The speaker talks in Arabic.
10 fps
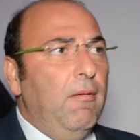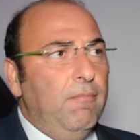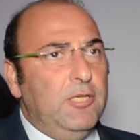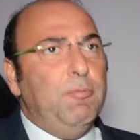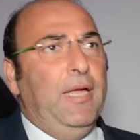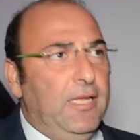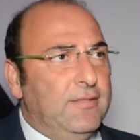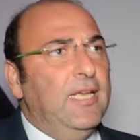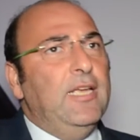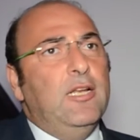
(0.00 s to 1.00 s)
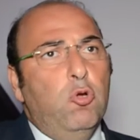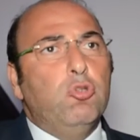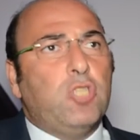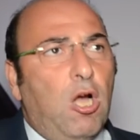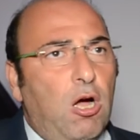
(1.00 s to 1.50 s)
من بعيد زي
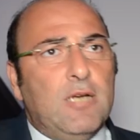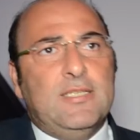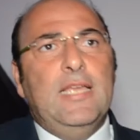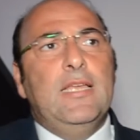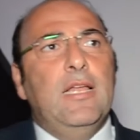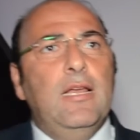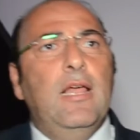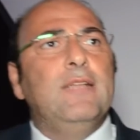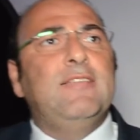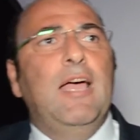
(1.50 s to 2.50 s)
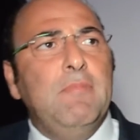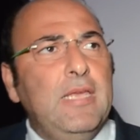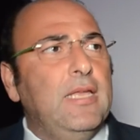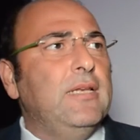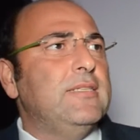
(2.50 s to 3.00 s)
اليوست كار زي
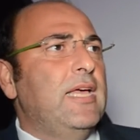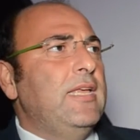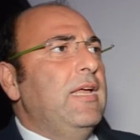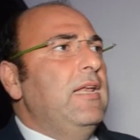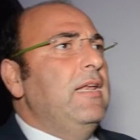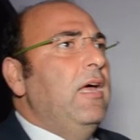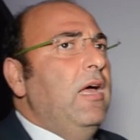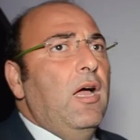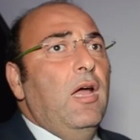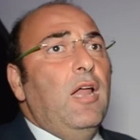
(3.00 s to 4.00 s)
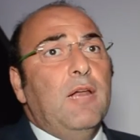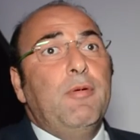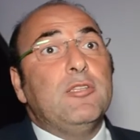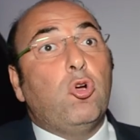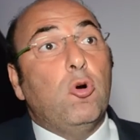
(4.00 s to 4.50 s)
التامين زي
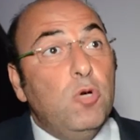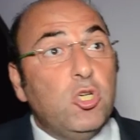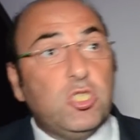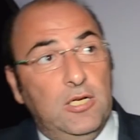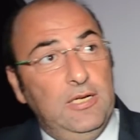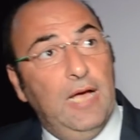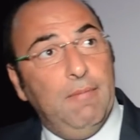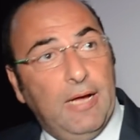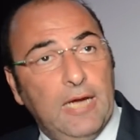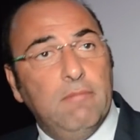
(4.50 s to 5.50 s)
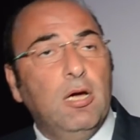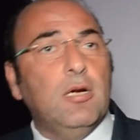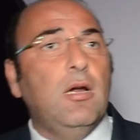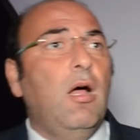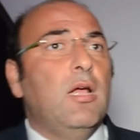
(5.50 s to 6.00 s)
العربيات الكوميرشال ليها مكان
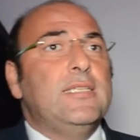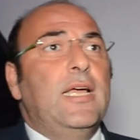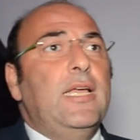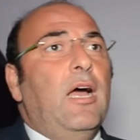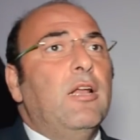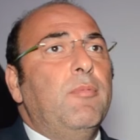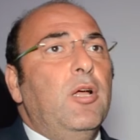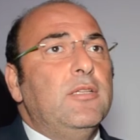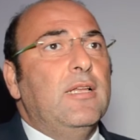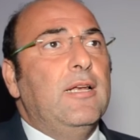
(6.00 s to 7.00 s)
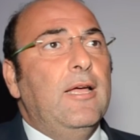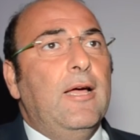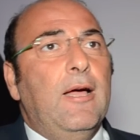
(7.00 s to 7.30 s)
بره زي العربيات ال